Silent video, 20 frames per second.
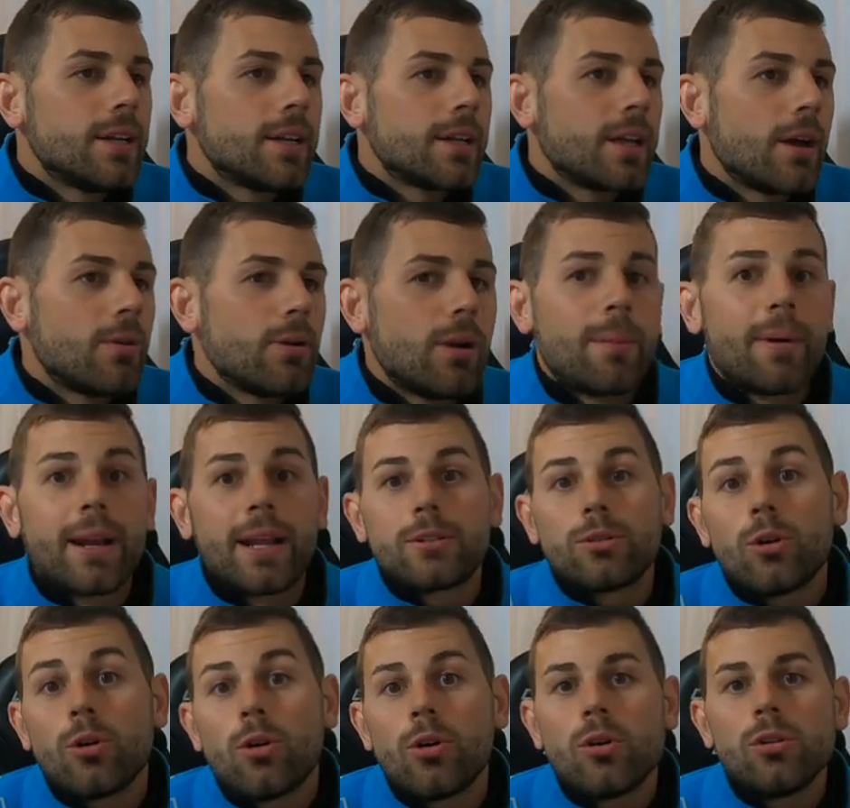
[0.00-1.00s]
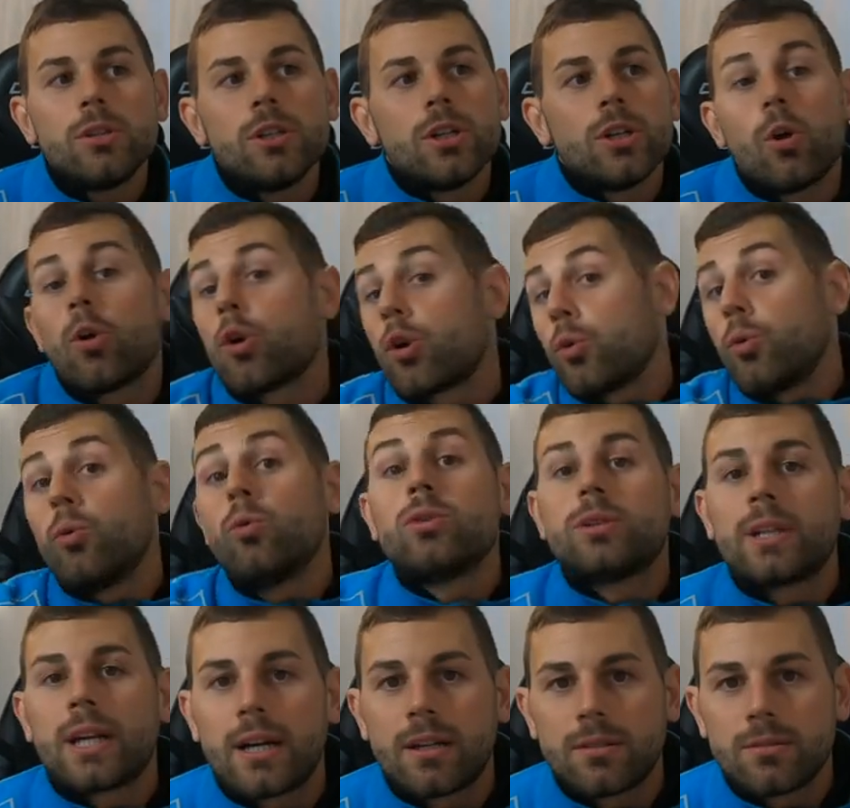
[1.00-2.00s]
que una maratón, o que un
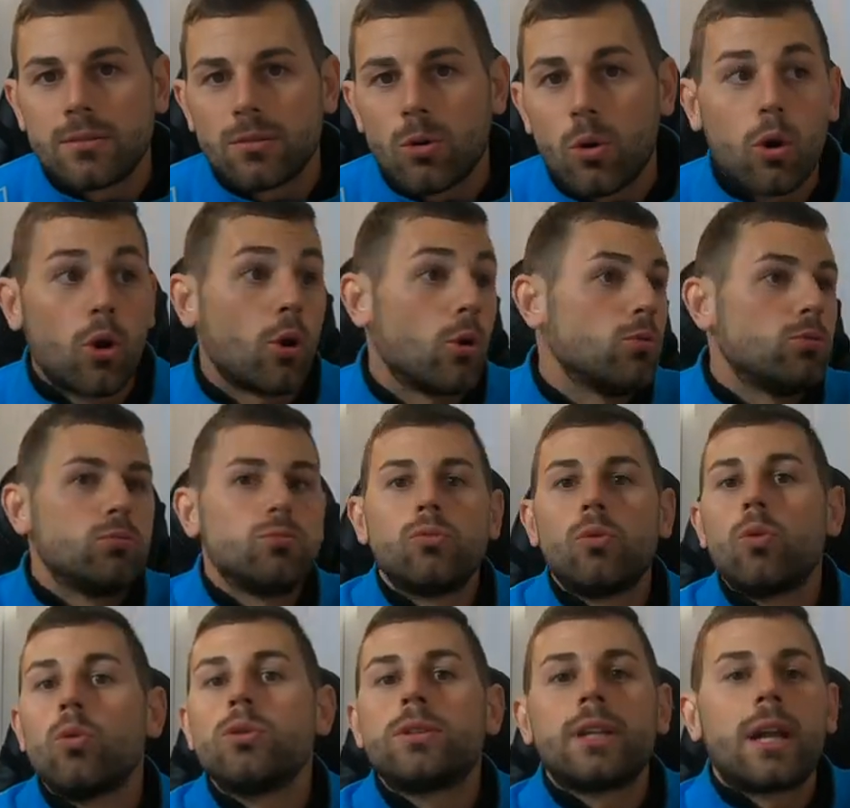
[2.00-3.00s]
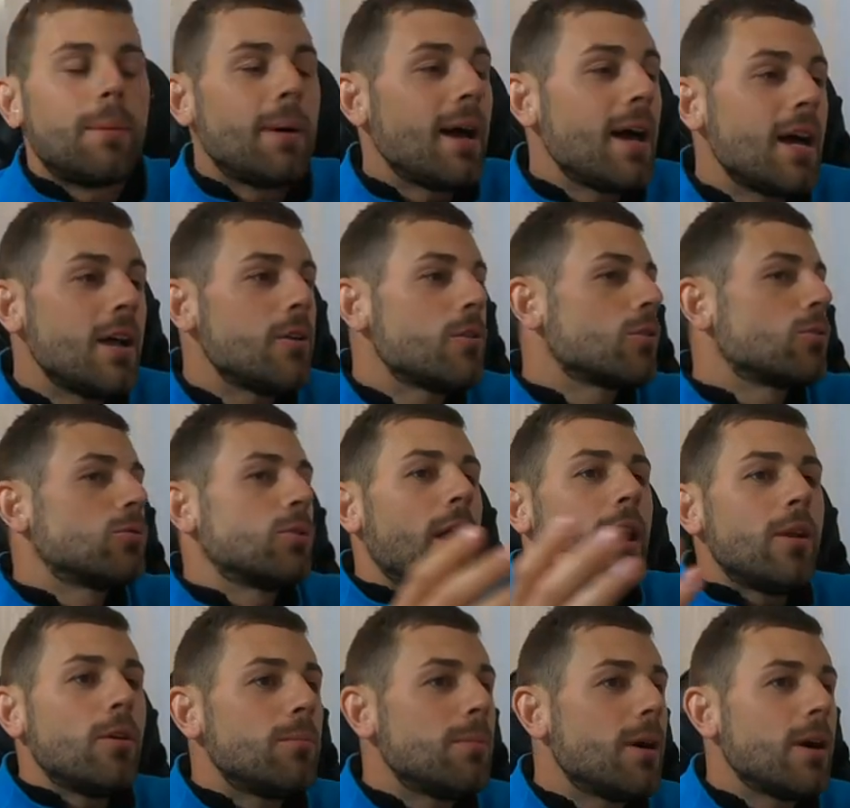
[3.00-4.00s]
ultra, o que un Ultraman, o que un
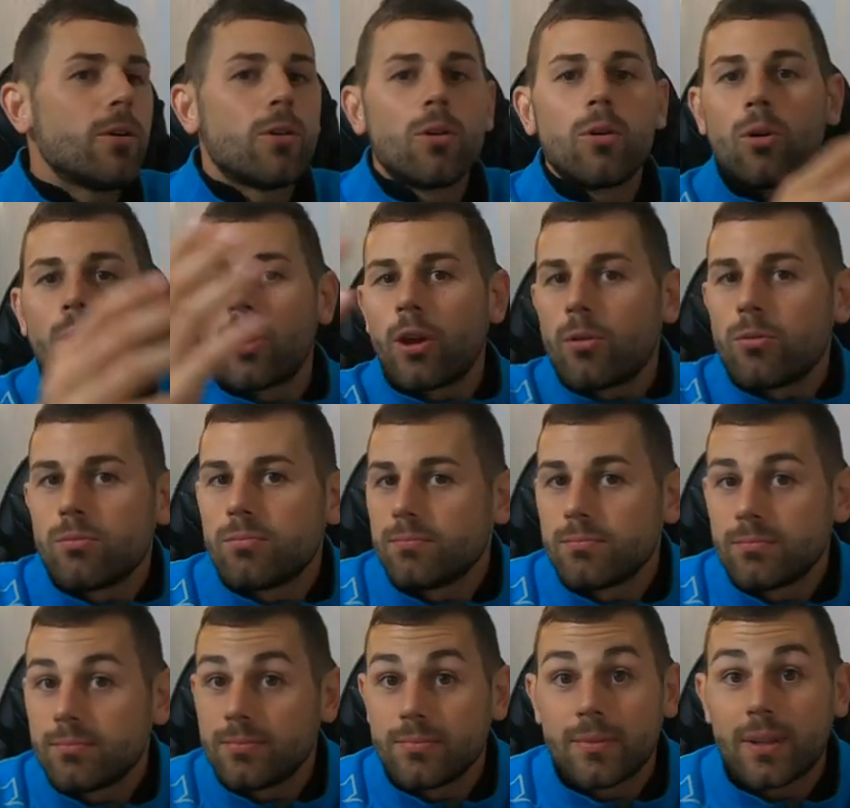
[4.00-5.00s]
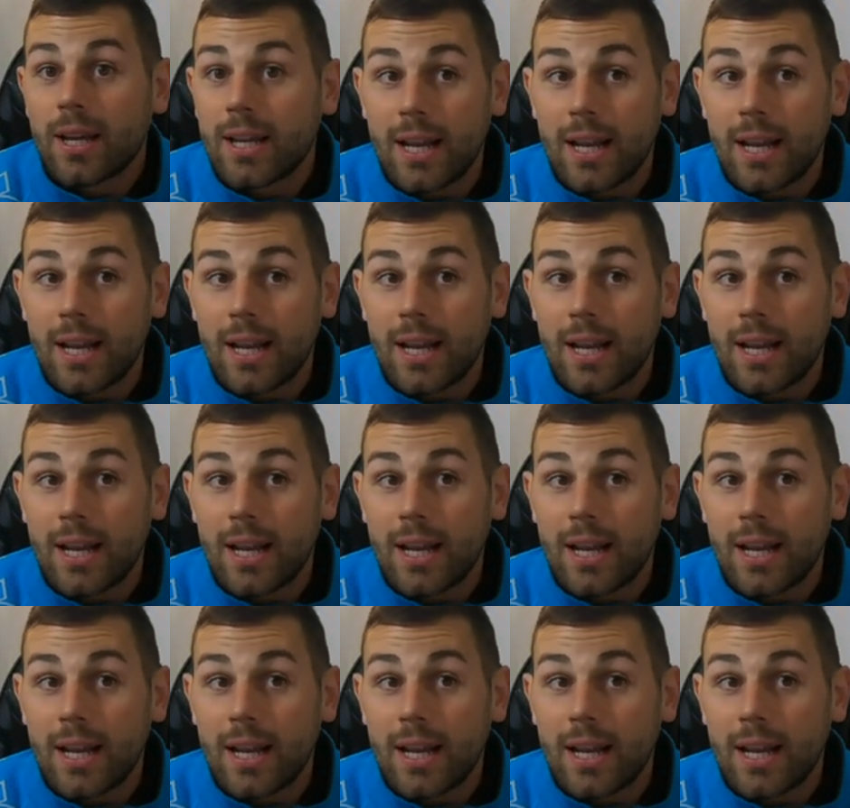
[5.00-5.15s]
Ironman, o, que un...